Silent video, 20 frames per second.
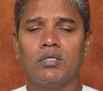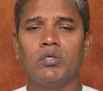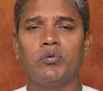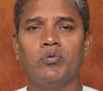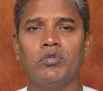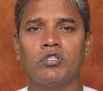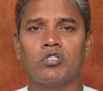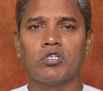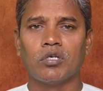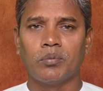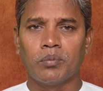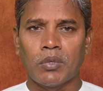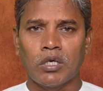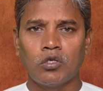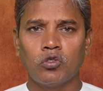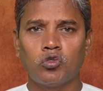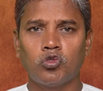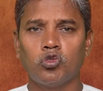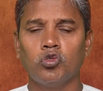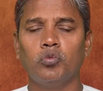జీవించాం
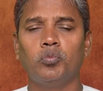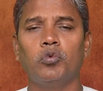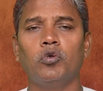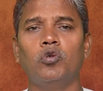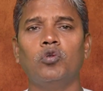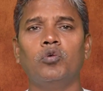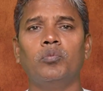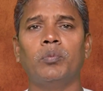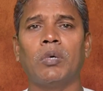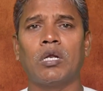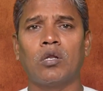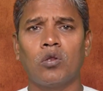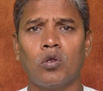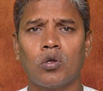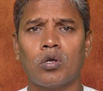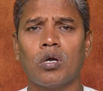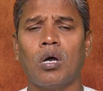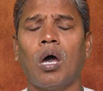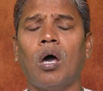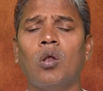మన చూపులు మన
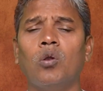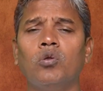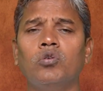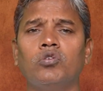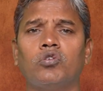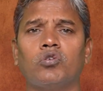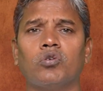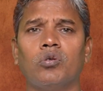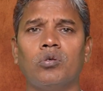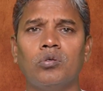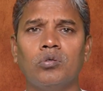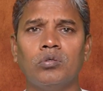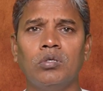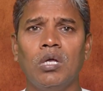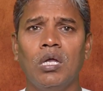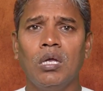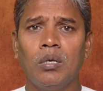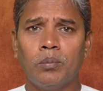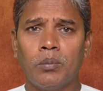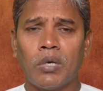యొక్క ఆలోచనలు
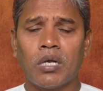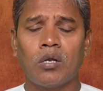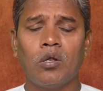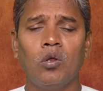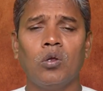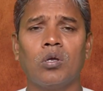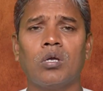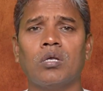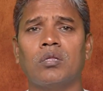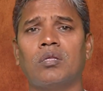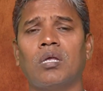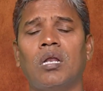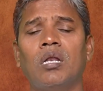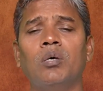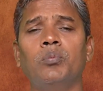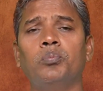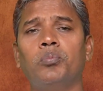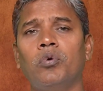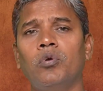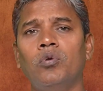మన యొక్క
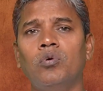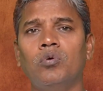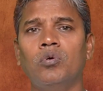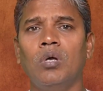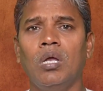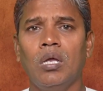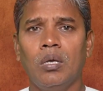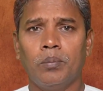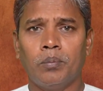తలంపులు